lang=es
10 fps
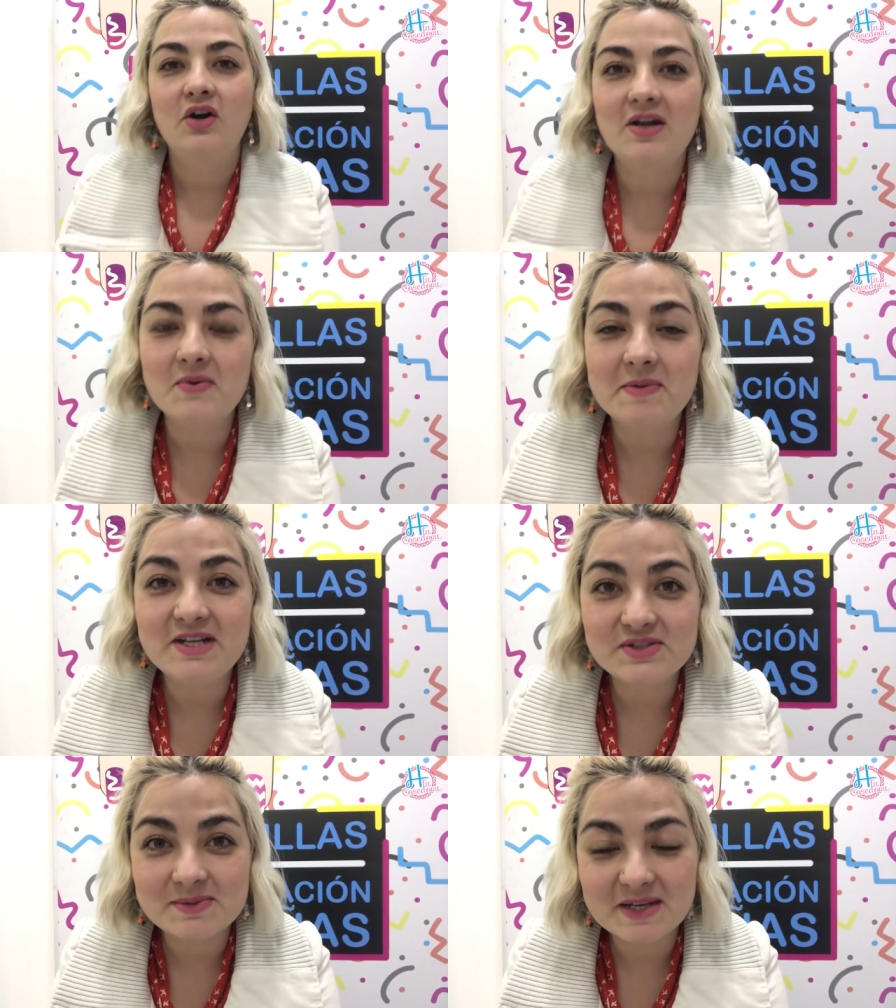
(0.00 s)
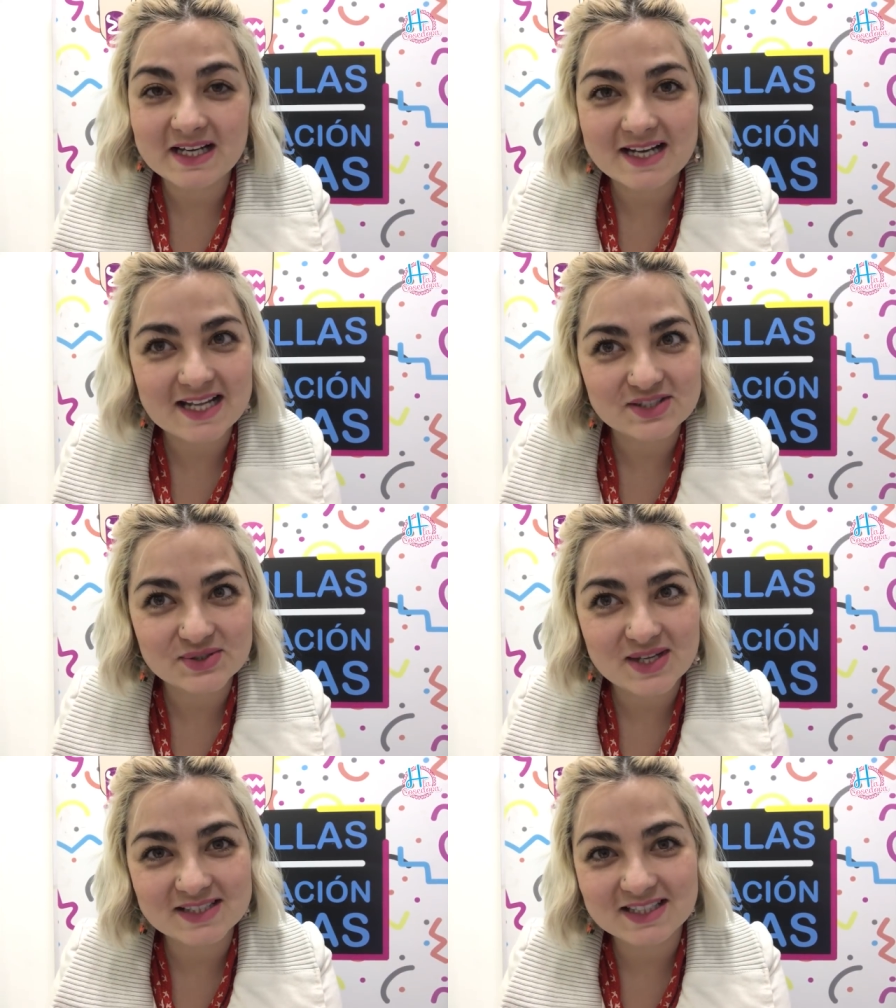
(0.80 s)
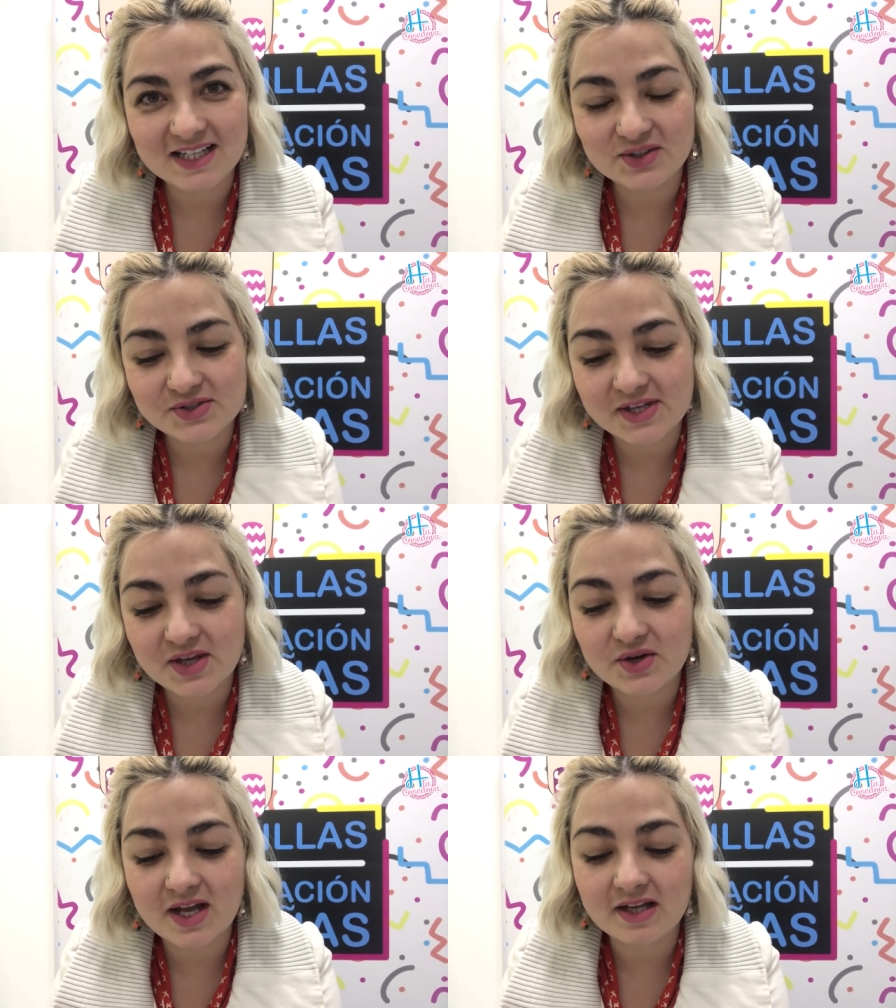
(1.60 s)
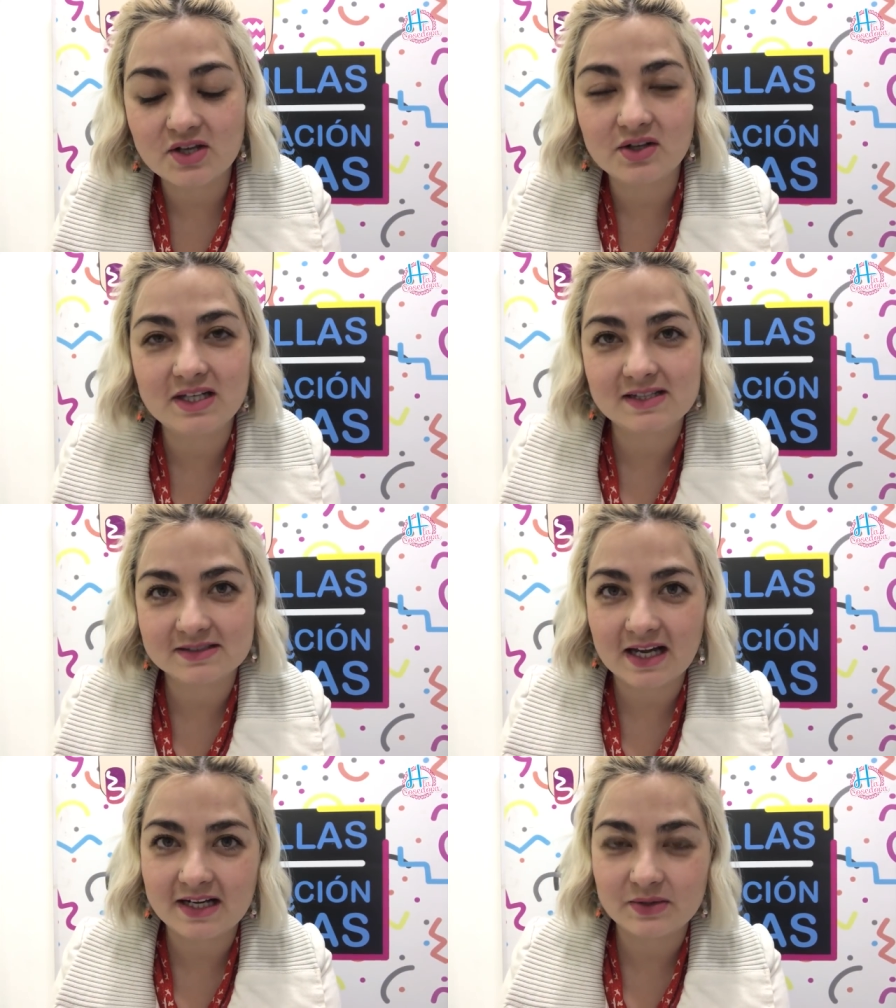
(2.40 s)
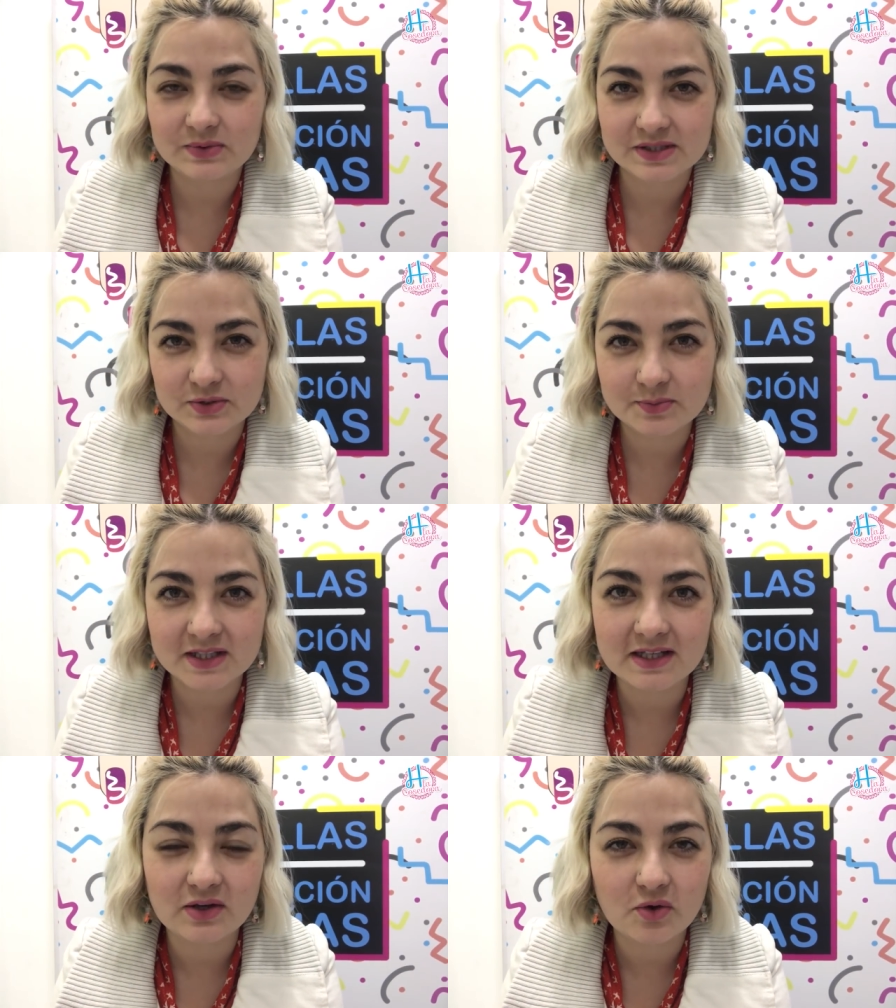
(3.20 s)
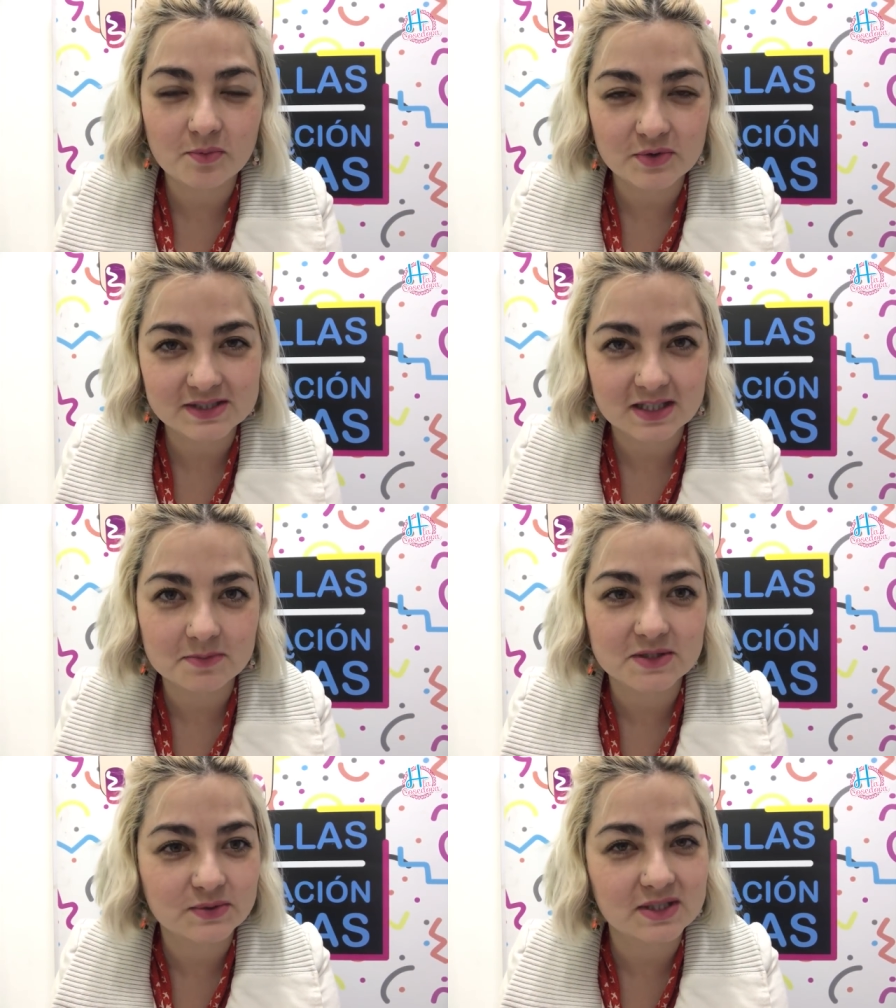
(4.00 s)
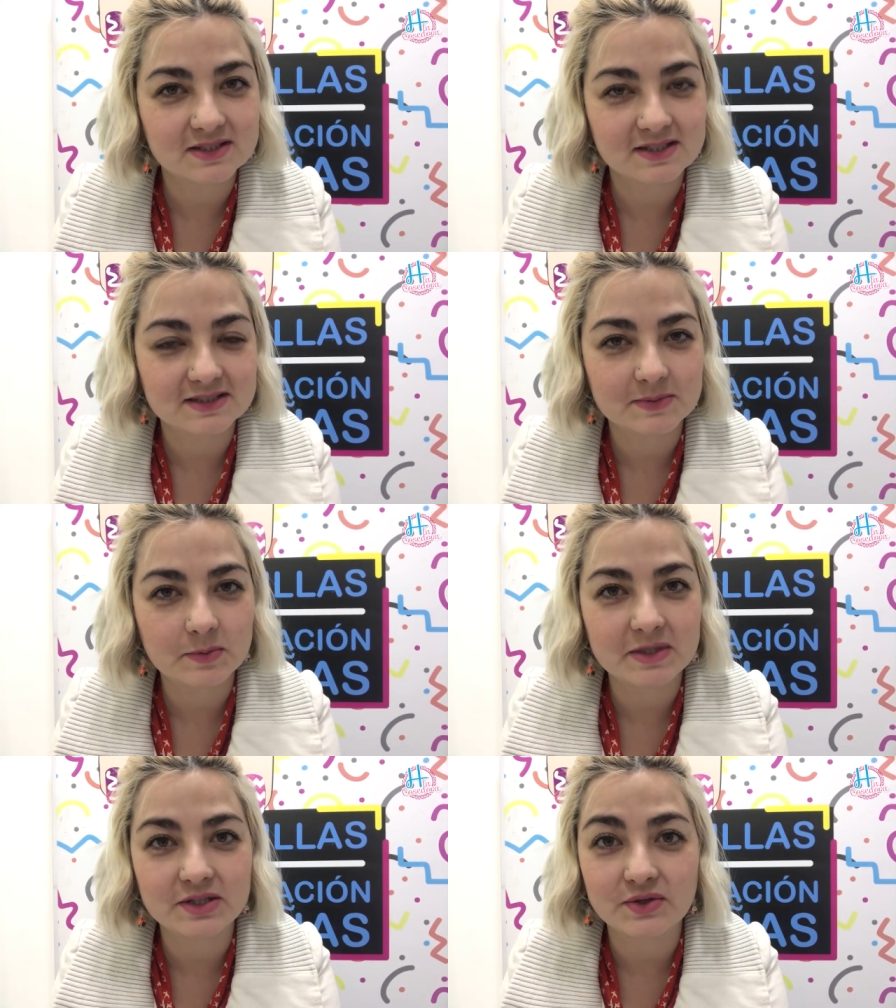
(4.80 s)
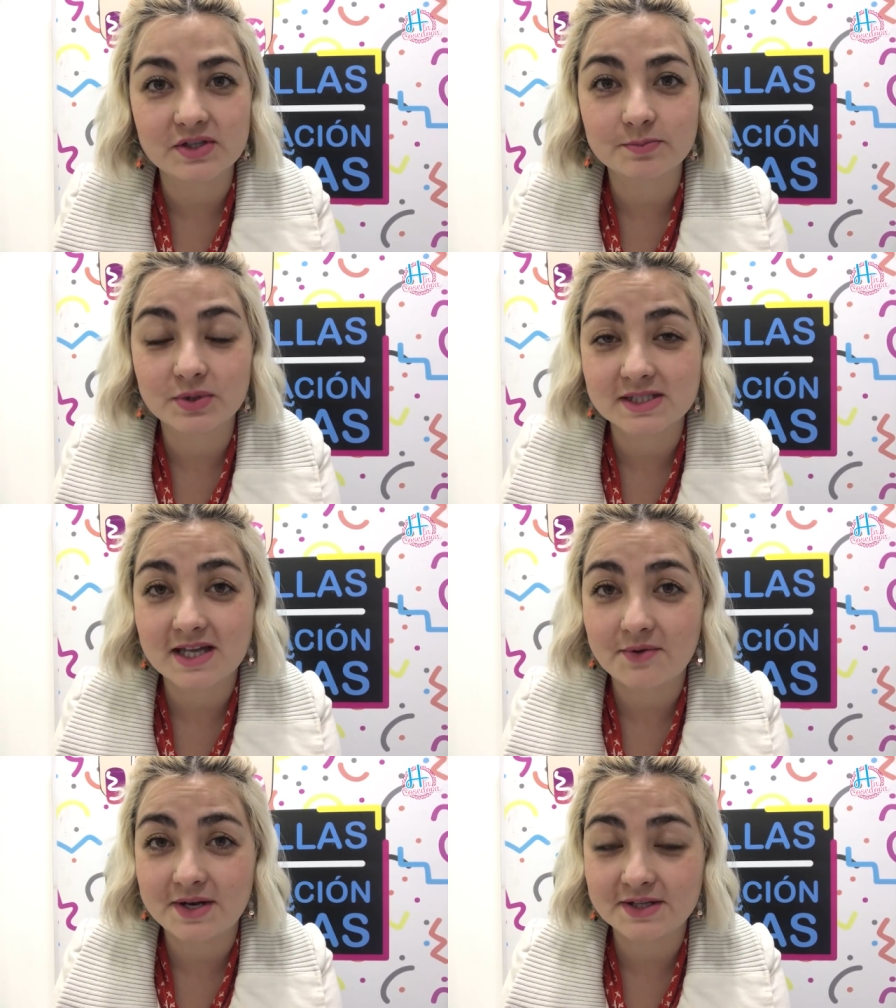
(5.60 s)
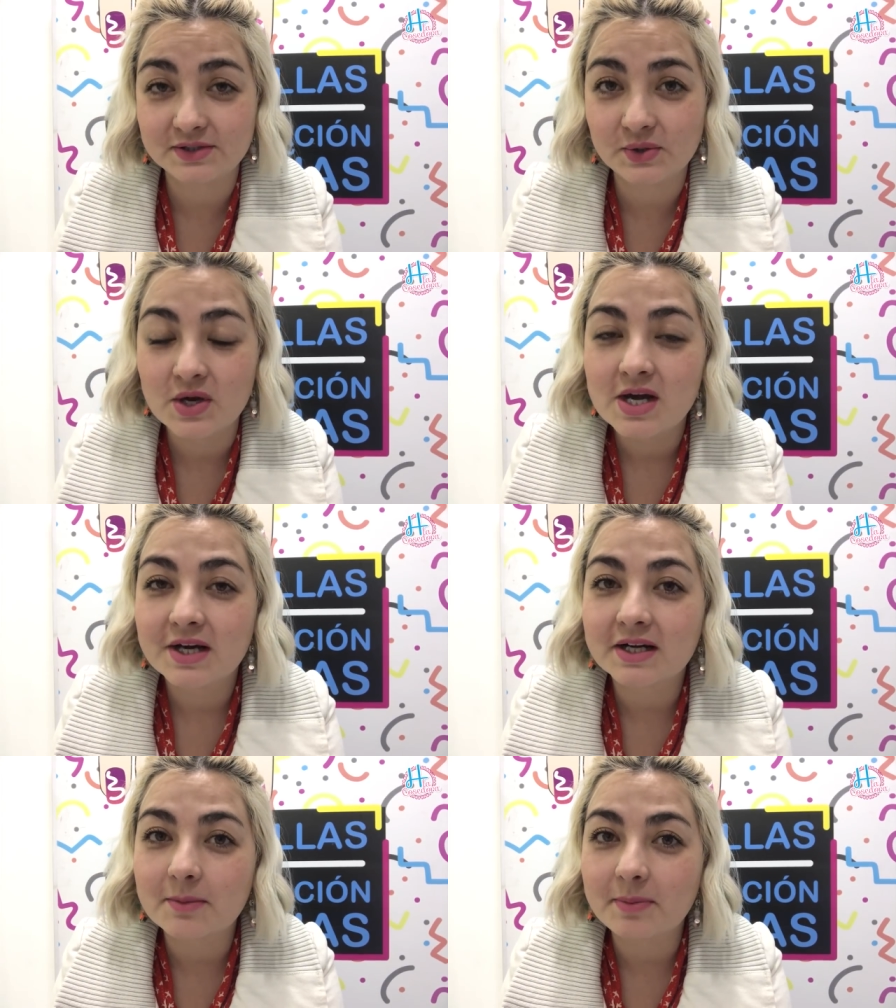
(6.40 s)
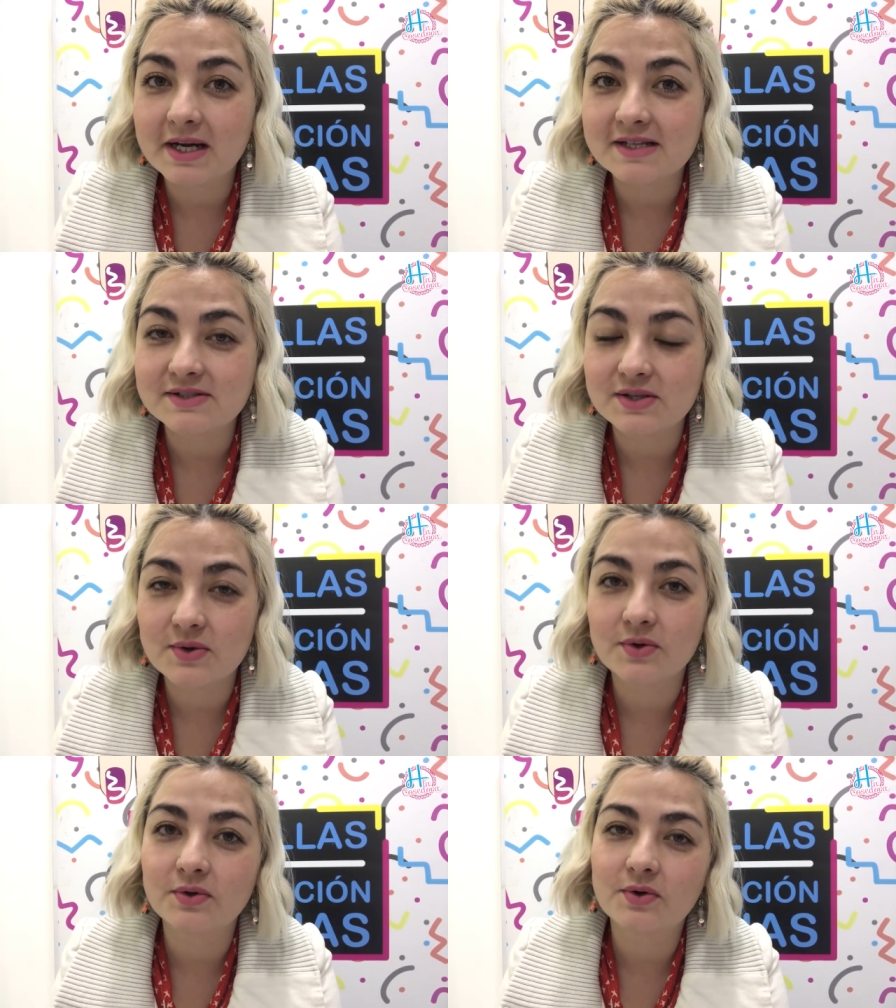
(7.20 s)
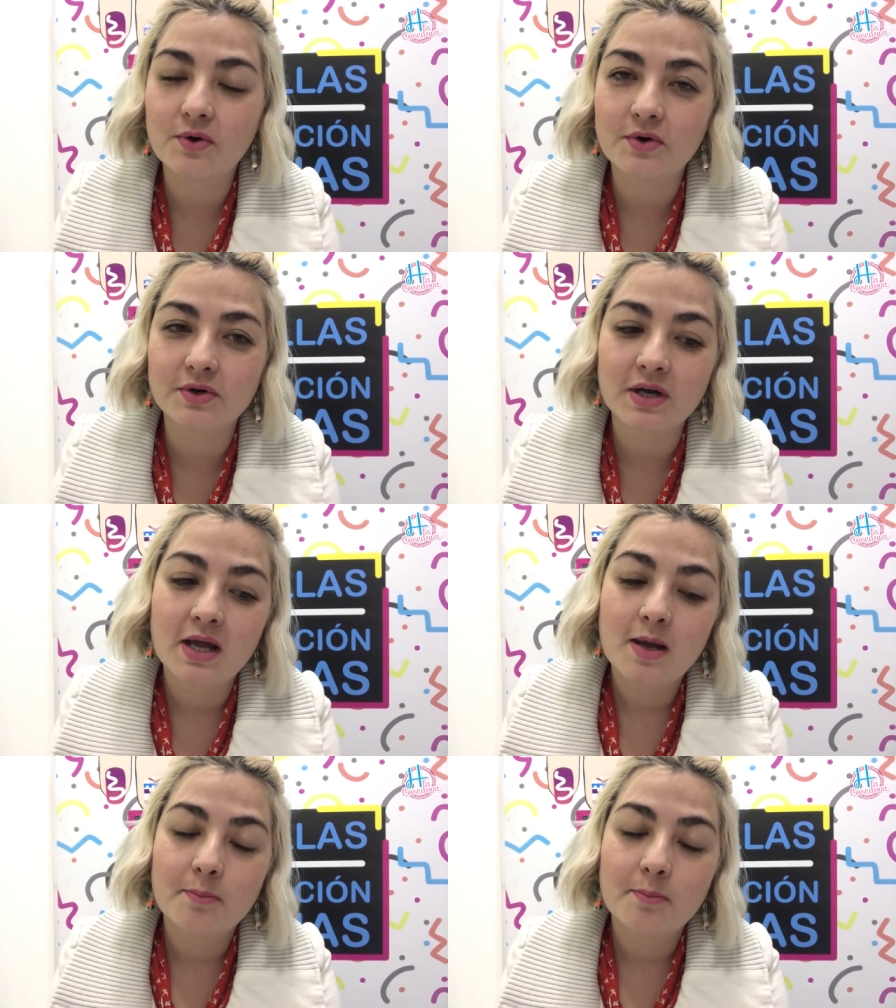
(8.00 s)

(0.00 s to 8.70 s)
Hola, bienvenidos a mi canal, yo soy H La y hoy les haré un resumen de cómo están mis uñas en este momento después de haber hecho reparación con